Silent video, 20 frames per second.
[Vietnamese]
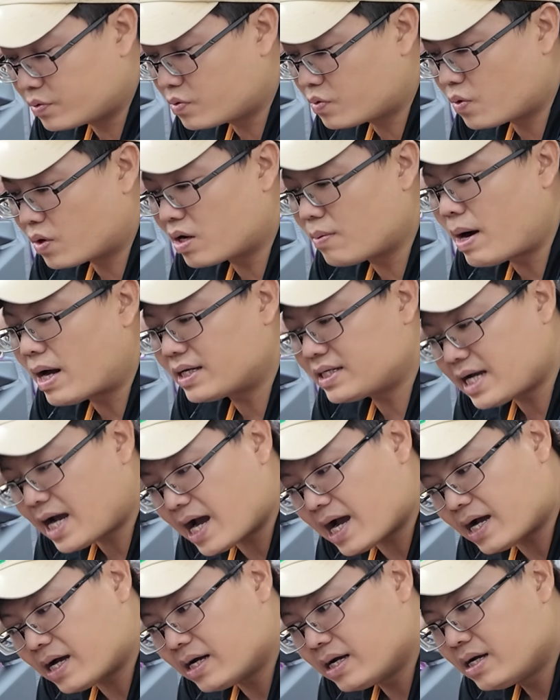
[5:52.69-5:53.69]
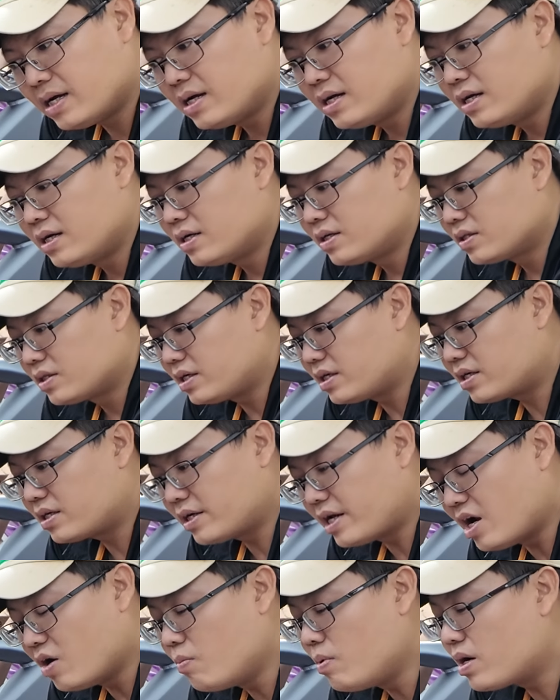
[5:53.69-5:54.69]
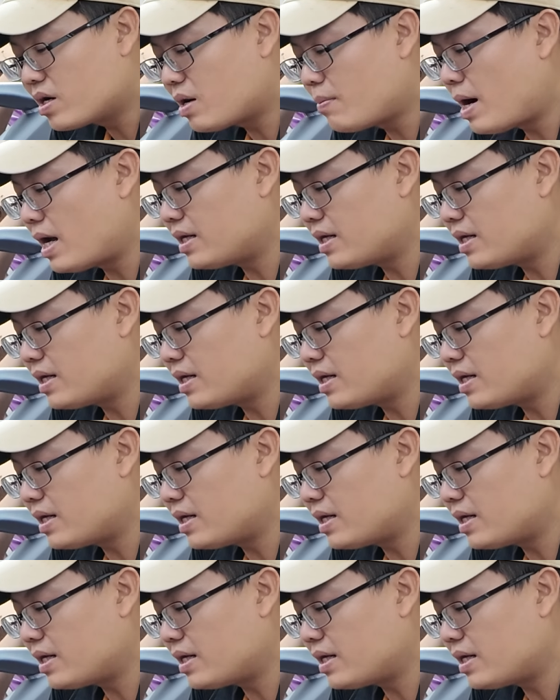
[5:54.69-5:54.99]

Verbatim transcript: của các bạn tra. Thì nếu mà các